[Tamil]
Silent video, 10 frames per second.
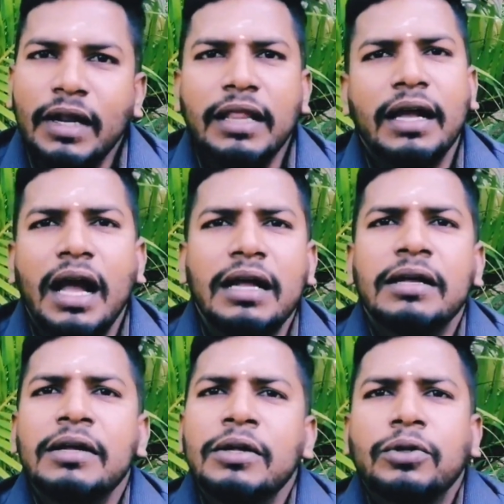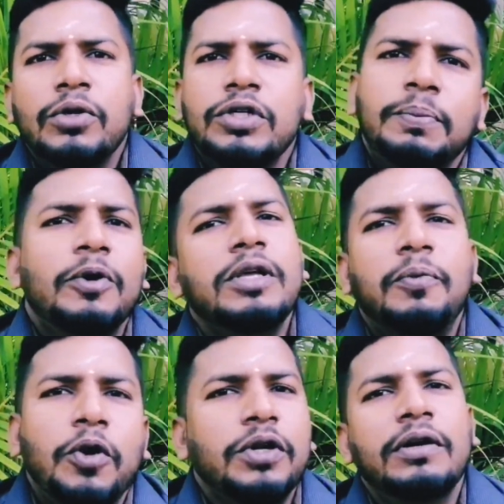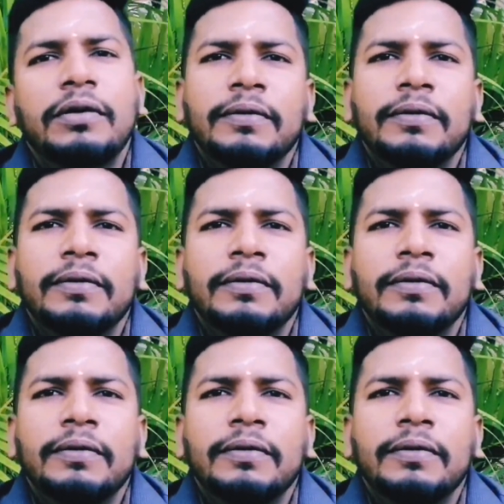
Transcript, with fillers: அதை கா தோச்சு புழிஞ்சு போட்டு